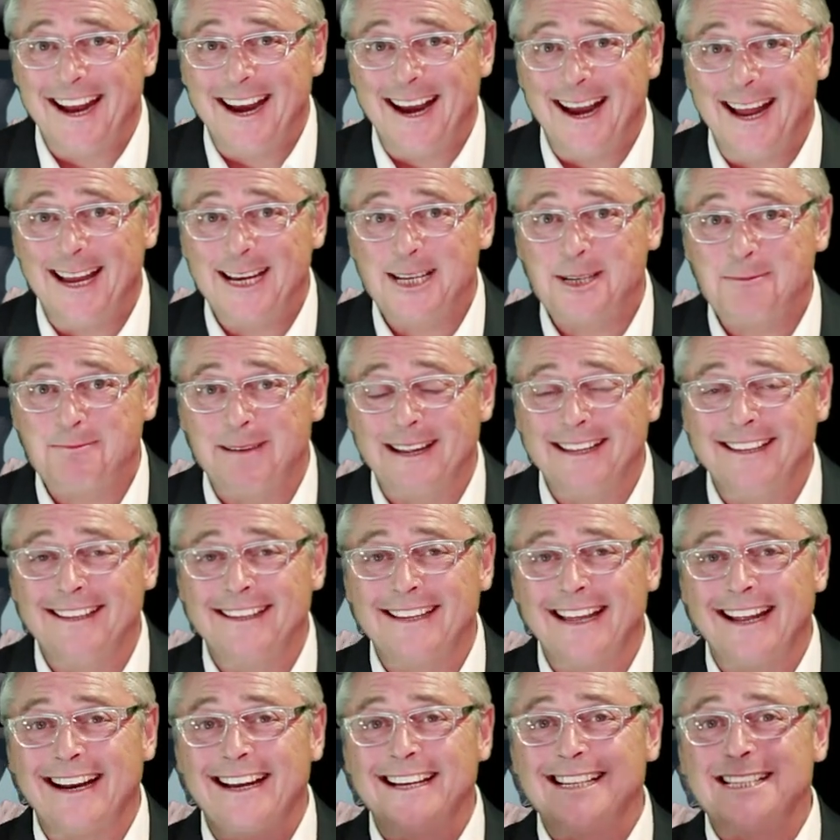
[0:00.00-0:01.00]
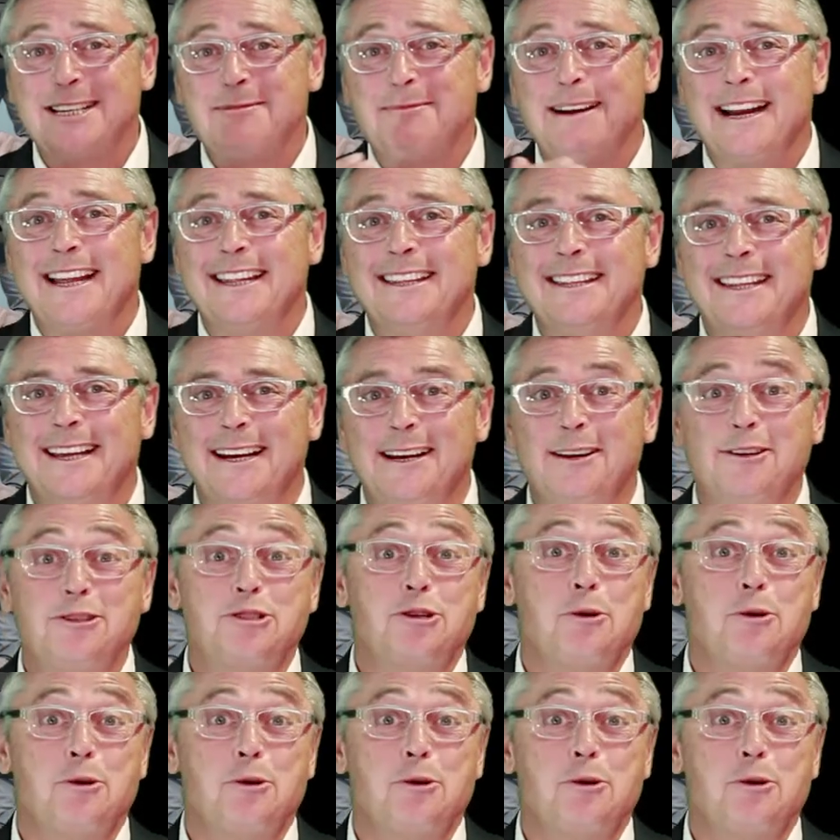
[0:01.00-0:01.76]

la espantada la semana anterior?